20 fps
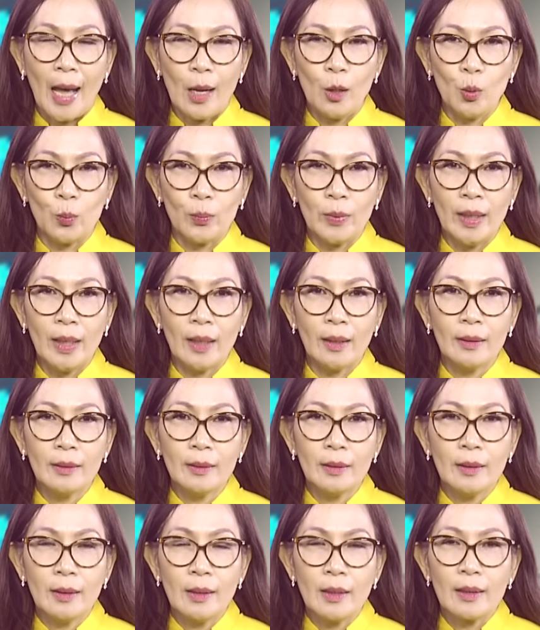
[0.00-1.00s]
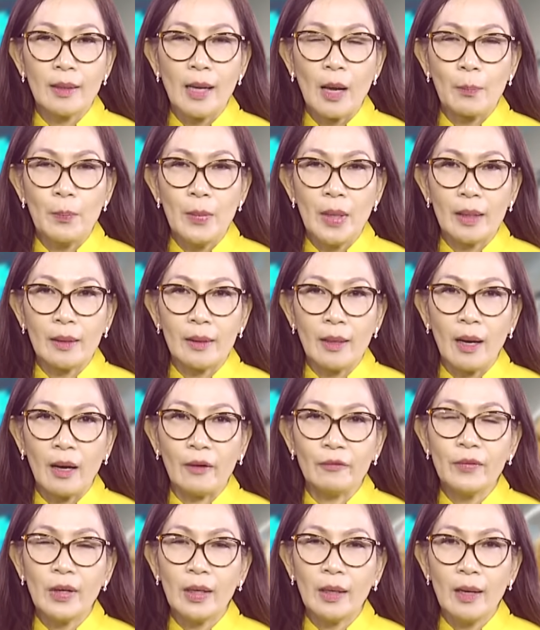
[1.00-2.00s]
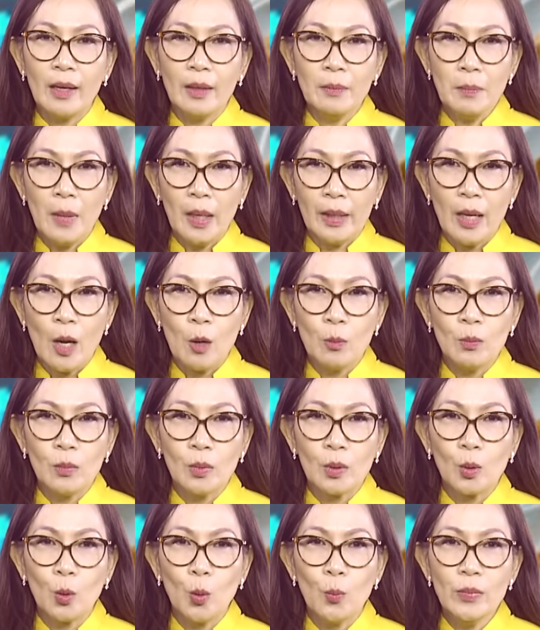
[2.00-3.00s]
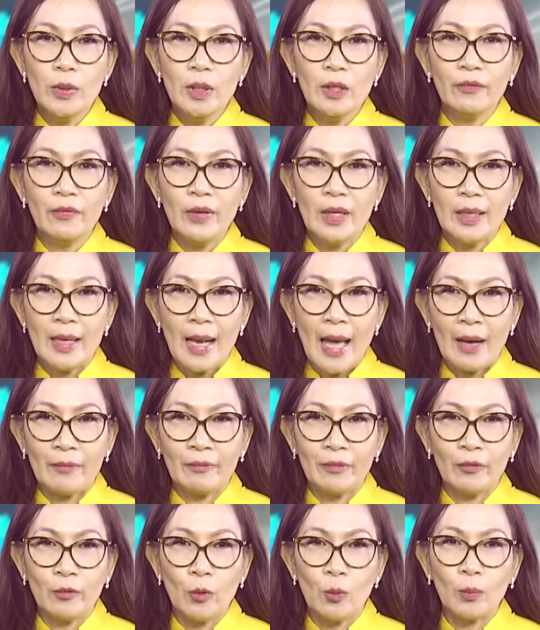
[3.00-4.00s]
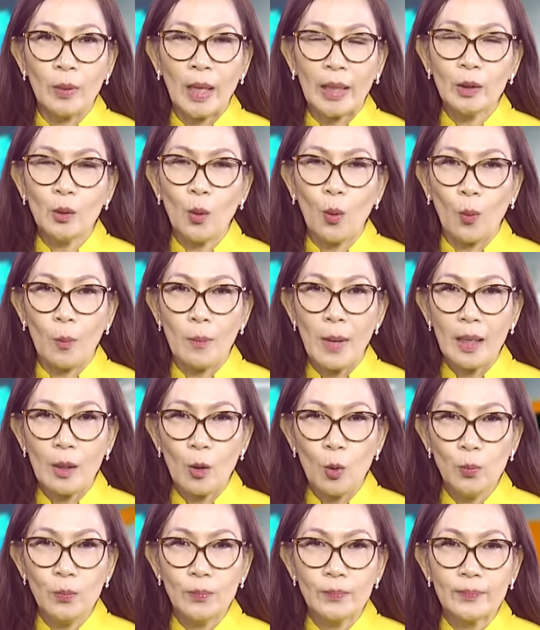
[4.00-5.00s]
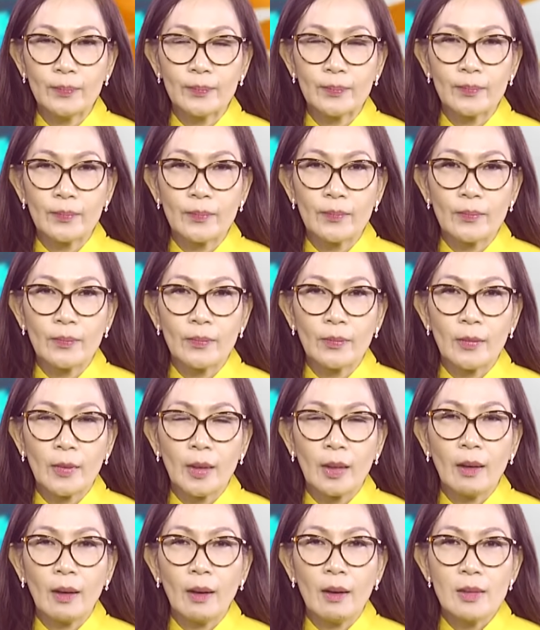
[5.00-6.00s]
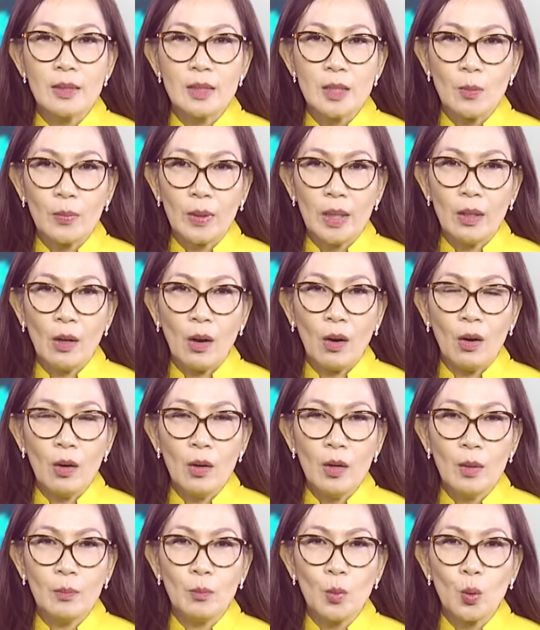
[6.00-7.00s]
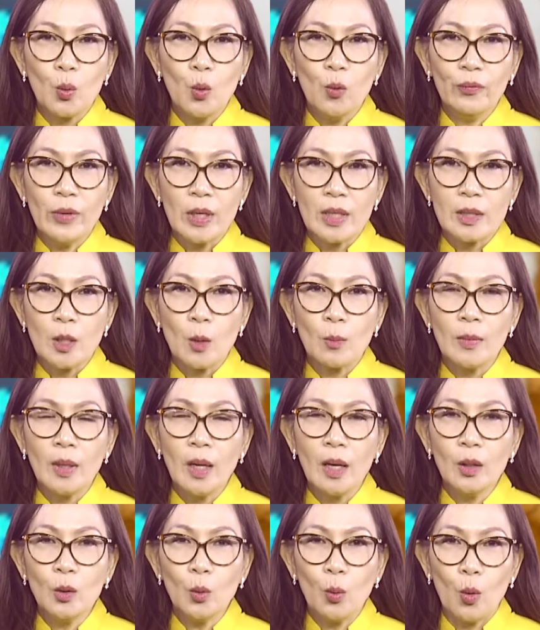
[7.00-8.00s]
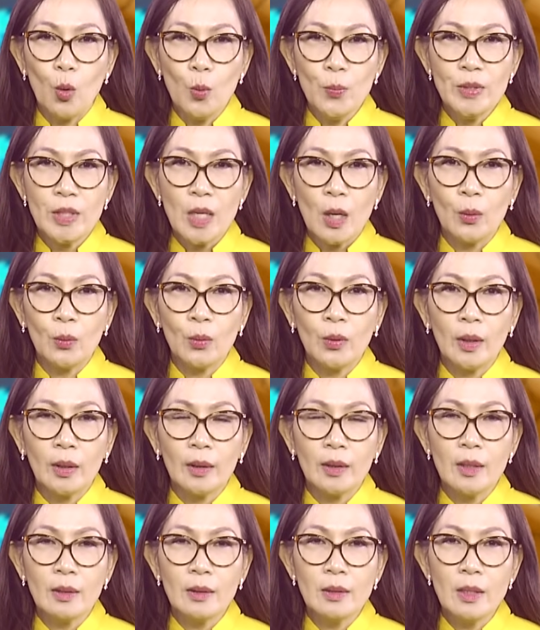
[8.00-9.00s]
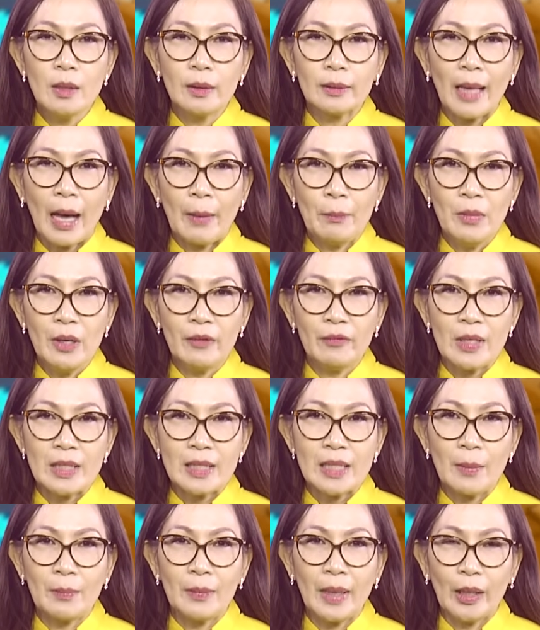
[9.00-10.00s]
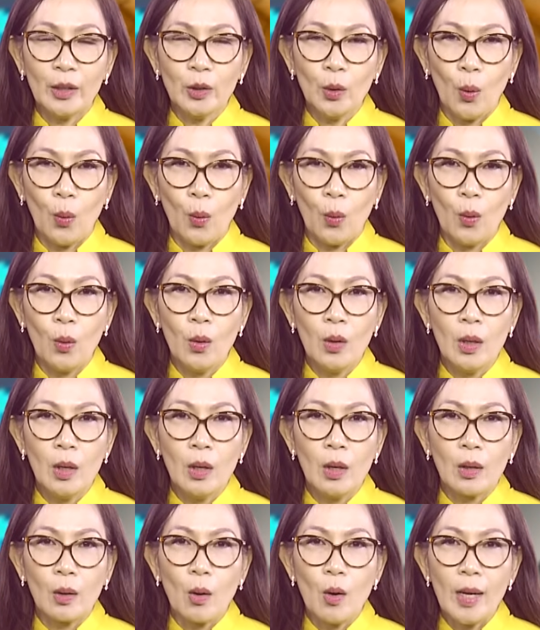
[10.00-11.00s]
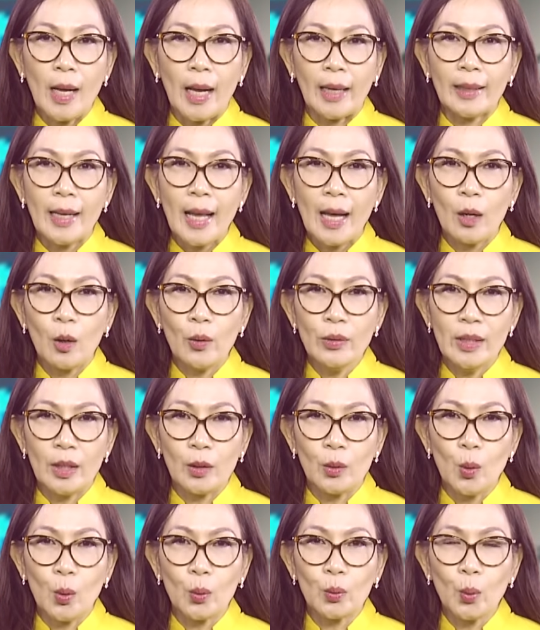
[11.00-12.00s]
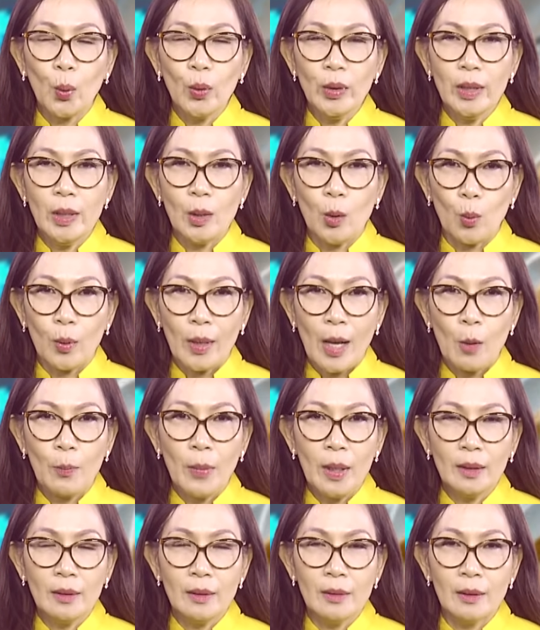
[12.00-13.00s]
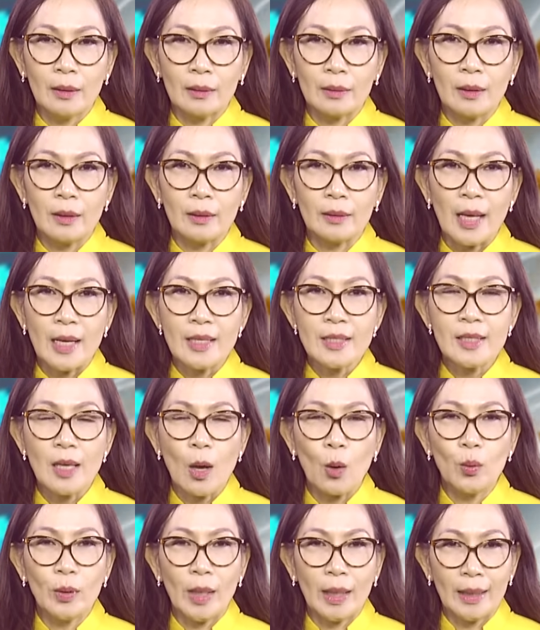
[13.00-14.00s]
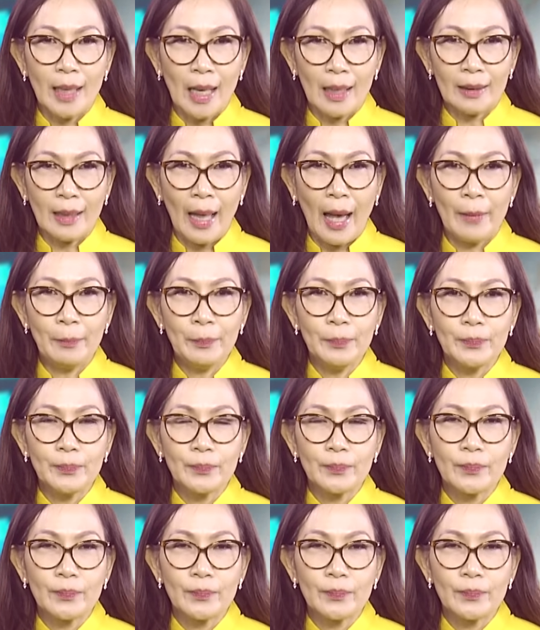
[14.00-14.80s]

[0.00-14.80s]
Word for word: cả lục địa, đặc biệt ở phần lớn bờ đông cũng như phía nam và vùng lãnh thổ Bắc Úc. Trong khi đó, một khu vực rộng lớn của Úc Châu, tương đương 80% lãnh thổ, có khả năng có nhiệt độ tối thiểu cao bất thường từ tháng 6 đến tháng 8.